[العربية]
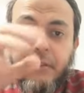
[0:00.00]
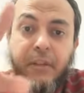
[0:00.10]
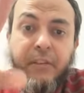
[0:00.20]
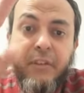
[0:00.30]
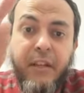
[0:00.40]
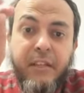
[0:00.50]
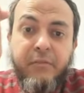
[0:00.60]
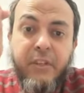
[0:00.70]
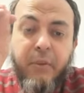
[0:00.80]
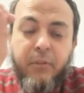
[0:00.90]
كان في
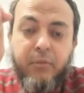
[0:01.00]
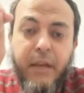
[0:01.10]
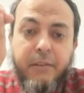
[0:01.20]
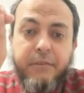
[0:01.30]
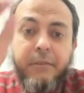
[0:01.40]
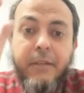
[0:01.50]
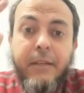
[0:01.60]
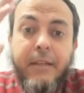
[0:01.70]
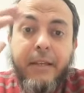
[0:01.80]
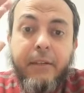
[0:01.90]
الحديث فيه بعض الضعف
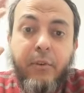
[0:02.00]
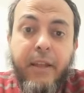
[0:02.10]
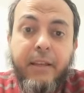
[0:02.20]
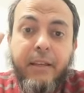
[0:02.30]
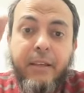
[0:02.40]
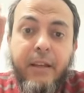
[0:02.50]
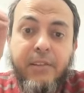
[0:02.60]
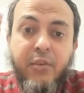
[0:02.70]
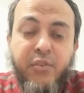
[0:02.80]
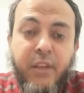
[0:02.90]
لكن هناك
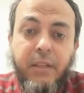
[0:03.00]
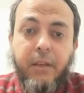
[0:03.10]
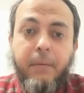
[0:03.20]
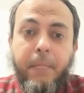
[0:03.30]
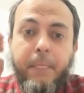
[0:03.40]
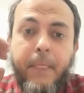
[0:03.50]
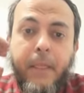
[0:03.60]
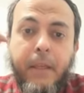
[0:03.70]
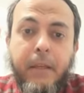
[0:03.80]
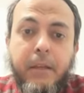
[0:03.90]
اصل صحيح
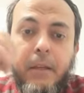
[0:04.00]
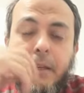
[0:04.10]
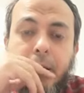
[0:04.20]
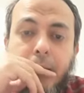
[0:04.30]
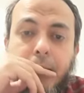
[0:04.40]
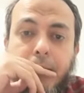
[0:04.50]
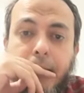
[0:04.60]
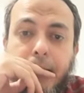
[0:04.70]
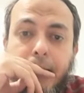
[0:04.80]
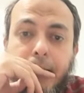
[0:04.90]

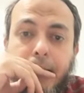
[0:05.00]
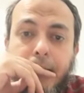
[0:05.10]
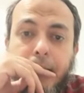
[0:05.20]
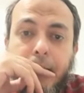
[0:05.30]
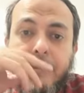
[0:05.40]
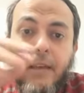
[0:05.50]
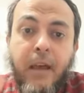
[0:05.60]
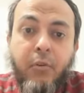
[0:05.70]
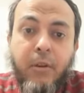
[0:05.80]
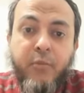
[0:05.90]
آه
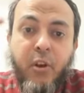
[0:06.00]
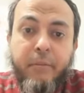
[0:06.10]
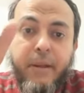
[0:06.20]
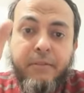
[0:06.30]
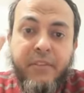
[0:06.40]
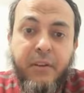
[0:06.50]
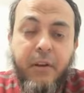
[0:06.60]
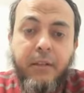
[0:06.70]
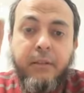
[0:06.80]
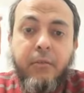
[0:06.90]
صححه ابن حبان في
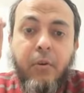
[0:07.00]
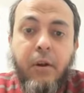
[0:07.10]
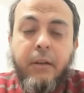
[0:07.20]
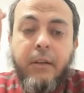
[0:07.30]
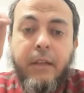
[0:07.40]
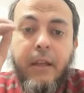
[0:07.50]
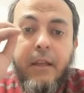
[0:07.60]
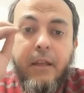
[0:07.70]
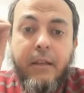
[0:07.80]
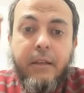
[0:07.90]
الثقات وقال
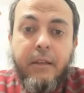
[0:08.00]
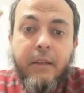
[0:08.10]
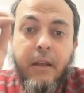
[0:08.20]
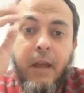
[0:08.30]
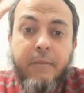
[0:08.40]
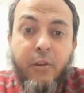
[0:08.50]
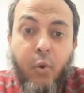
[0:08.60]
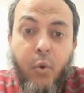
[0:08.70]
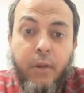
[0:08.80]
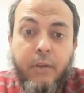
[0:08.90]
عن
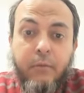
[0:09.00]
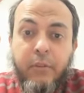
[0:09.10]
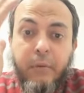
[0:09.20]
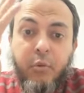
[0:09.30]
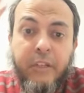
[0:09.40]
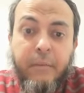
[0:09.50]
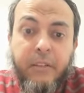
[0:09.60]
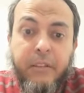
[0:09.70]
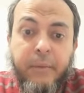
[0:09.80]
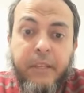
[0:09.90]
مكحول ده كبار
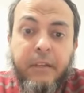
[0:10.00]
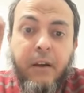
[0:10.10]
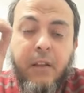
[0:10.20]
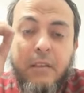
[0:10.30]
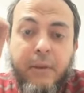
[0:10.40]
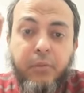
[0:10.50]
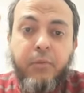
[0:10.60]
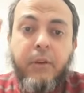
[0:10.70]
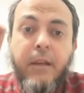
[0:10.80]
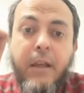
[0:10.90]
التابعين قال
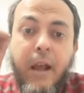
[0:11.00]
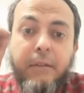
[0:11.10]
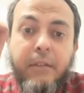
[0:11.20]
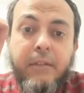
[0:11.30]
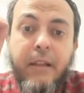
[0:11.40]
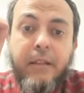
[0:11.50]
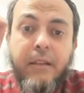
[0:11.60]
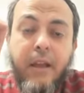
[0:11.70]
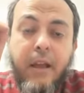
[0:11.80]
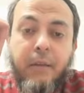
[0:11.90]
سمعته
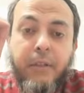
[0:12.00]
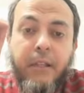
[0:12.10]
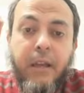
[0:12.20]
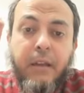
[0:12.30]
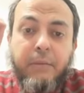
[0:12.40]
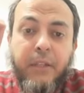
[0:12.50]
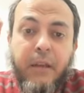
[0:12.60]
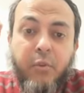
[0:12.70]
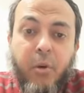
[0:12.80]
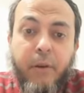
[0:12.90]
عبد الله عبد
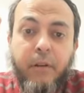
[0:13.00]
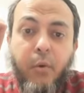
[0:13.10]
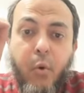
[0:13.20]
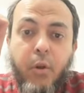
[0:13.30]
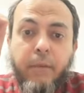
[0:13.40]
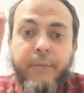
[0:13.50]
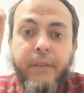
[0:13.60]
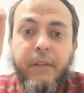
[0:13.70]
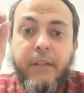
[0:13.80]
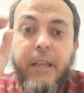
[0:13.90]
الله بن عمر يقول
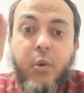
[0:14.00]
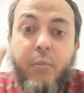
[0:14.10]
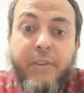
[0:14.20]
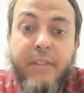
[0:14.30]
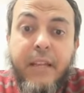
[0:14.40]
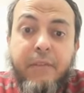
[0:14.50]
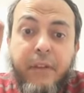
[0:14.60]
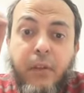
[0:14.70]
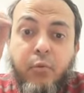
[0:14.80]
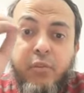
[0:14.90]
اياكم والزنا
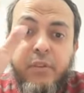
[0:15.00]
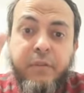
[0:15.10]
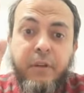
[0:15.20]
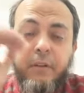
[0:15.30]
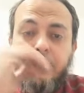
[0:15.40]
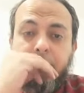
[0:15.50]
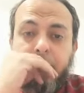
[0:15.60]
فانه يورث الفقر